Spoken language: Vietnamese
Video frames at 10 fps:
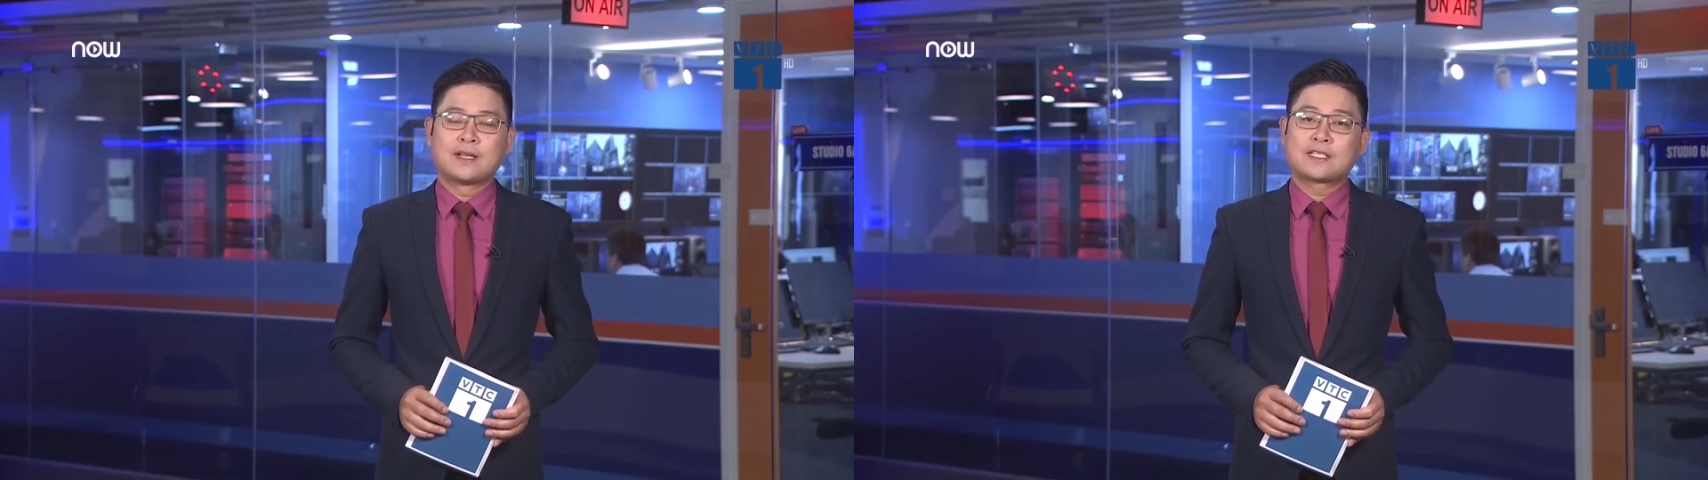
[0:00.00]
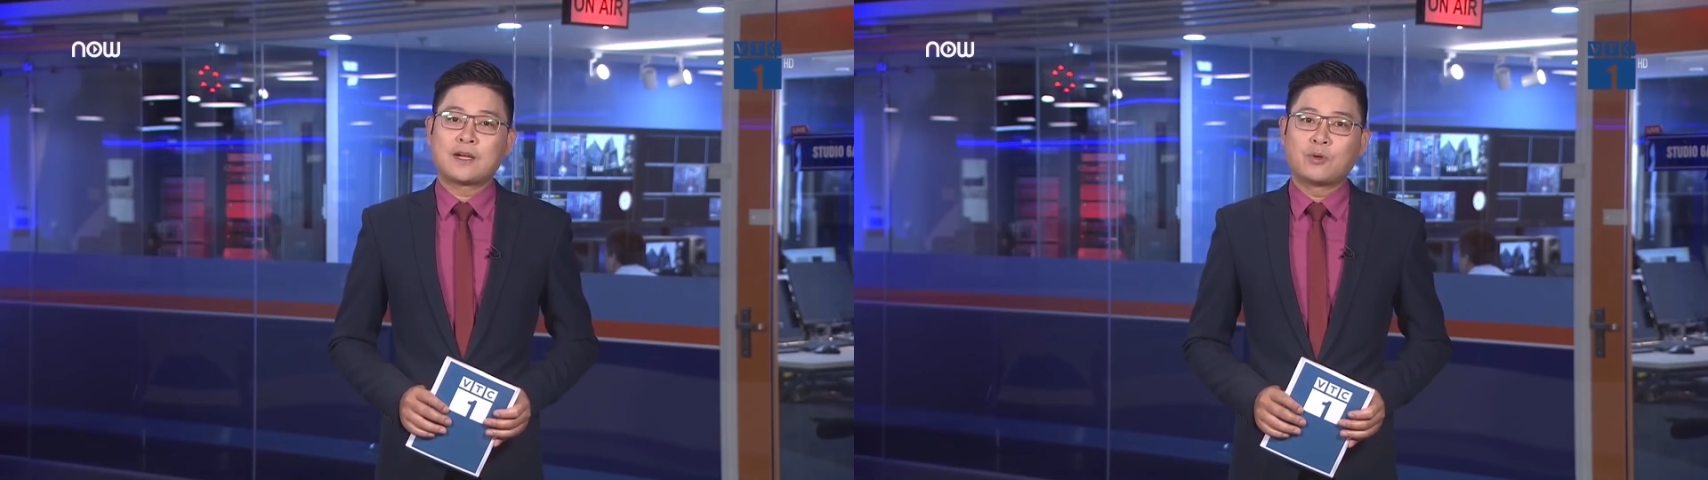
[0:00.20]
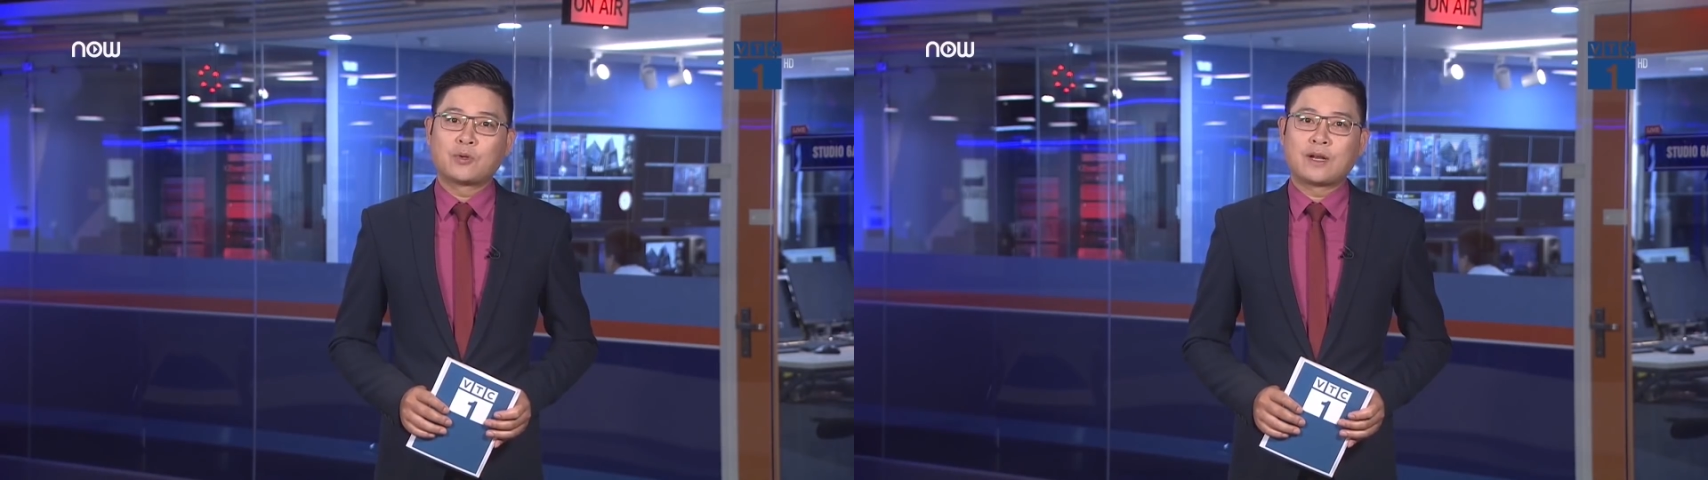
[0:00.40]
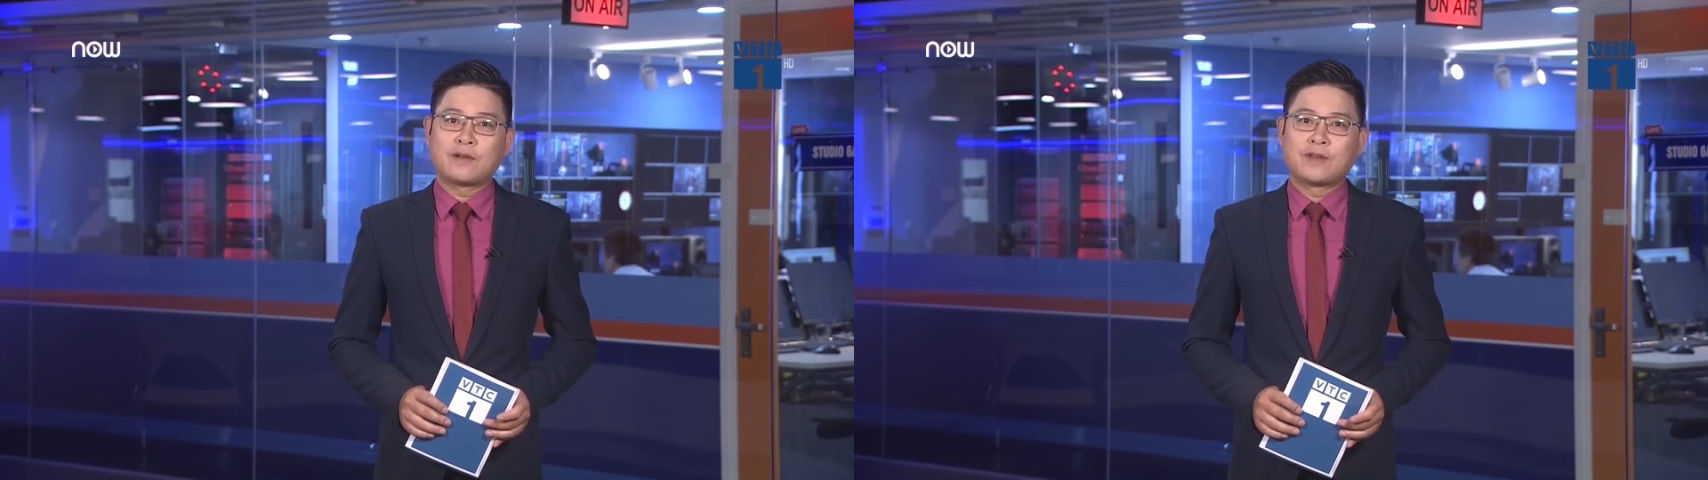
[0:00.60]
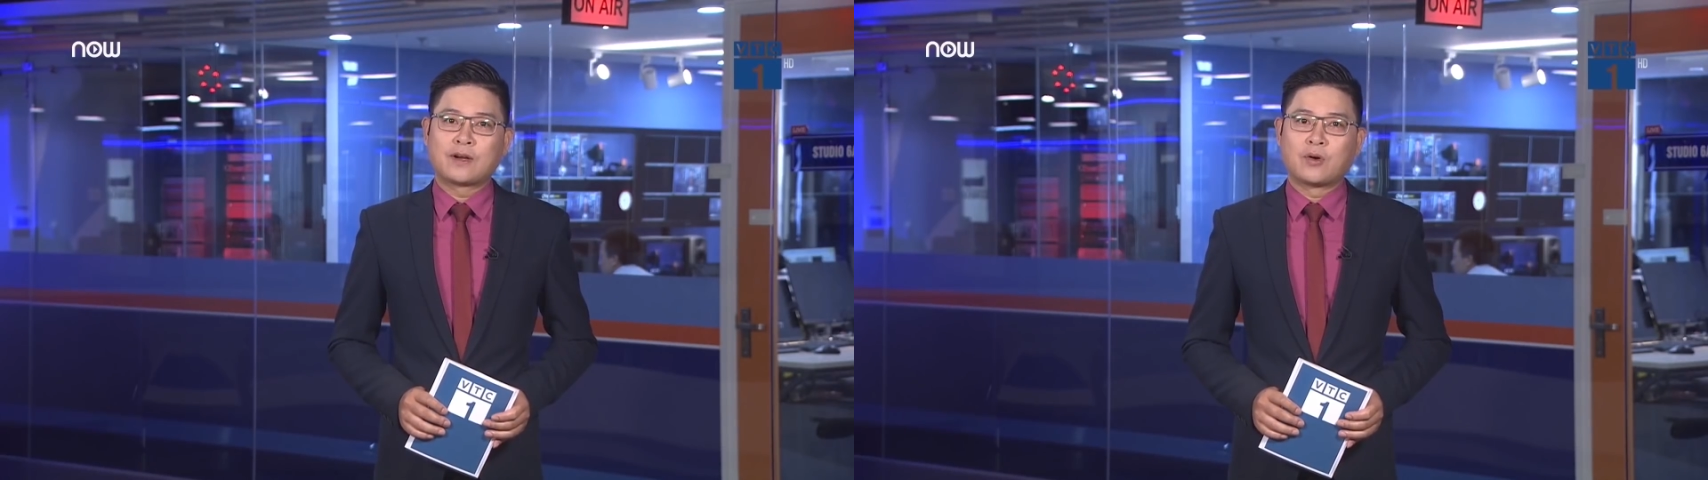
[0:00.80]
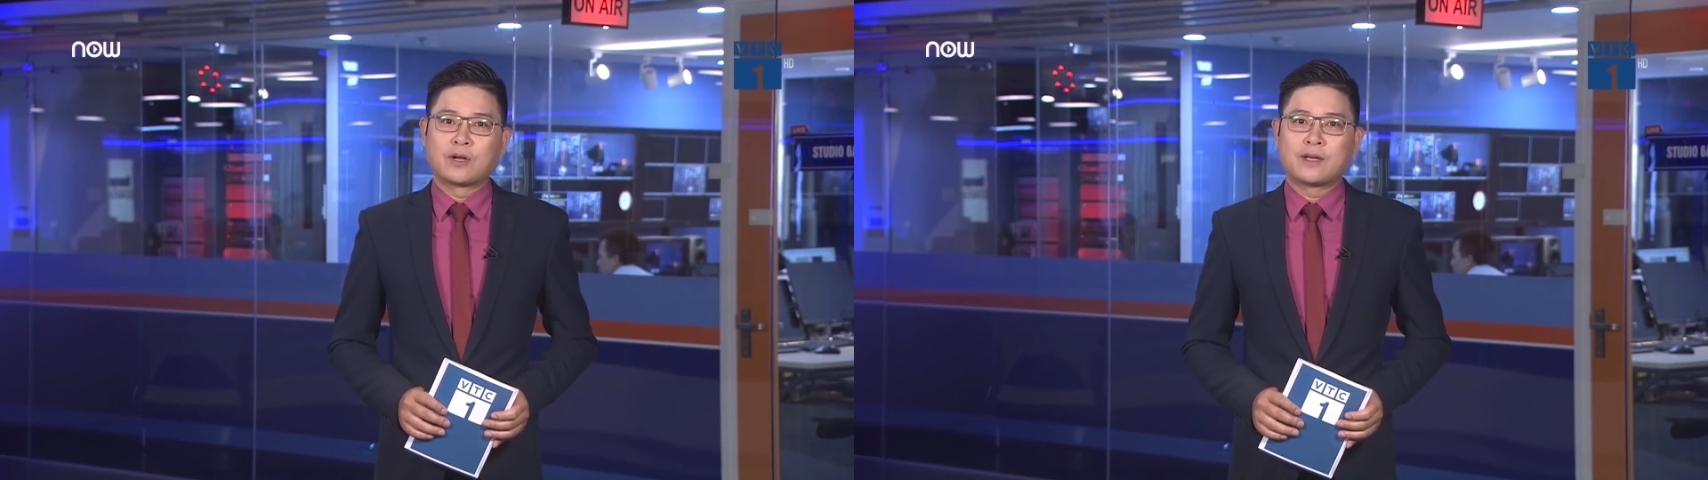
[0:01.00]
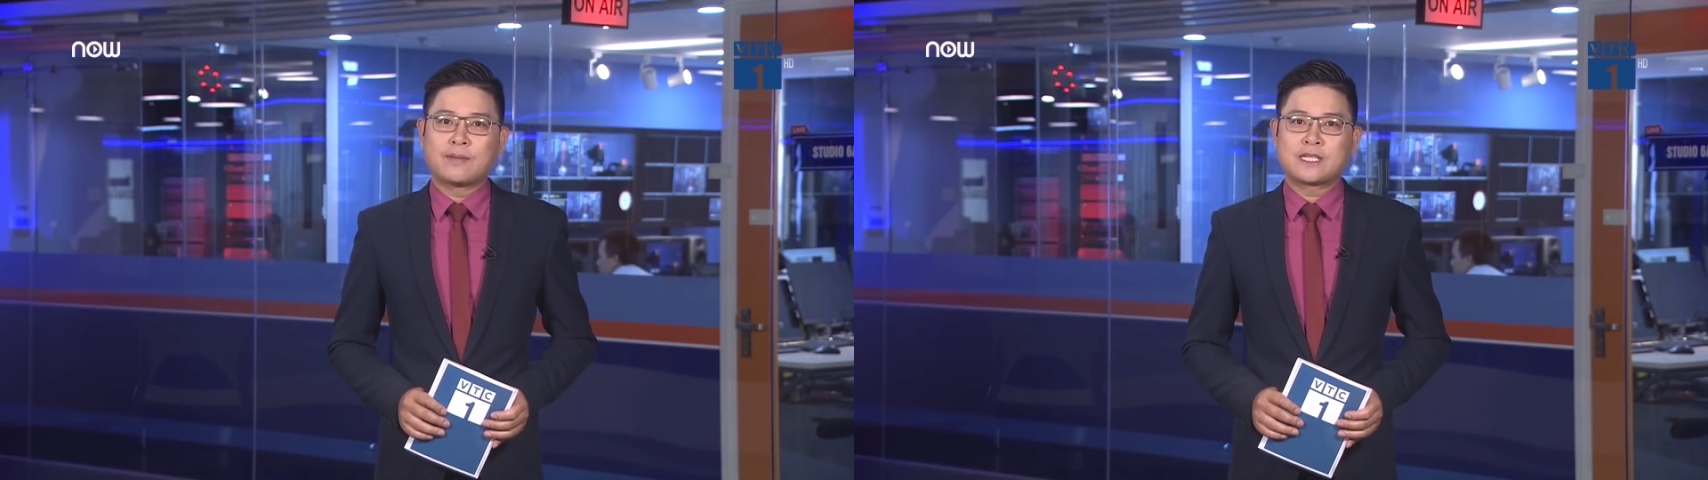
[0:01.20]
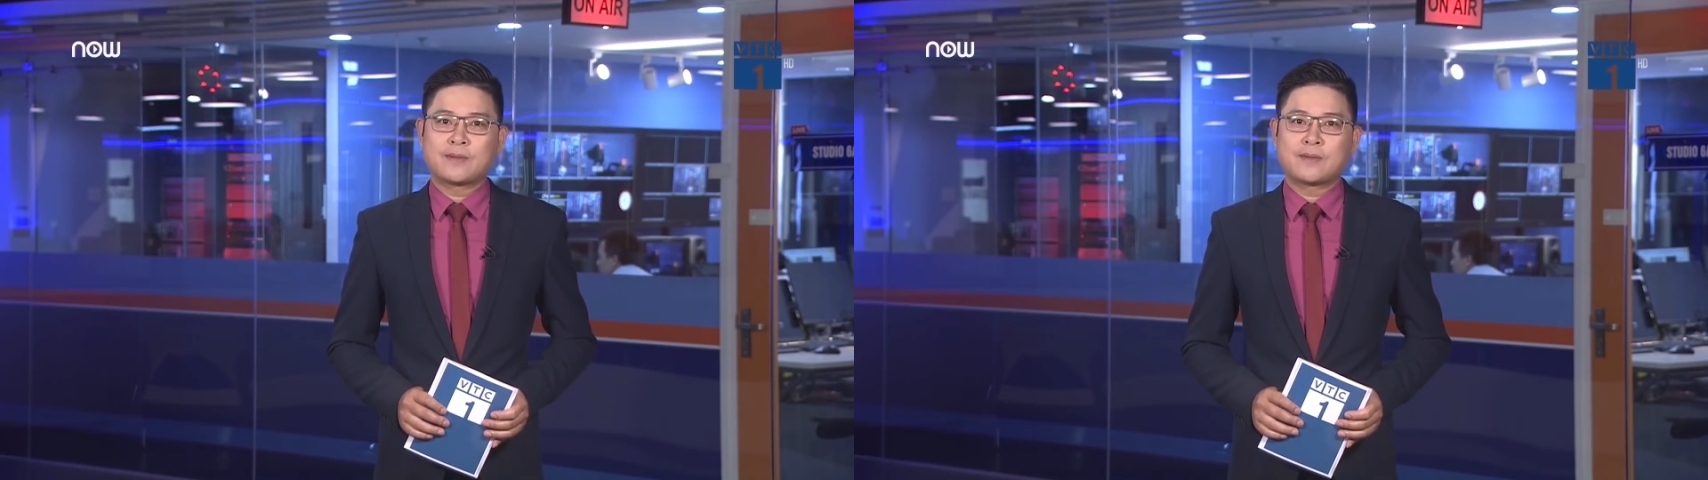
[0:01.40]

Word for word: Sau một tuần làm việc, hội nghị Ban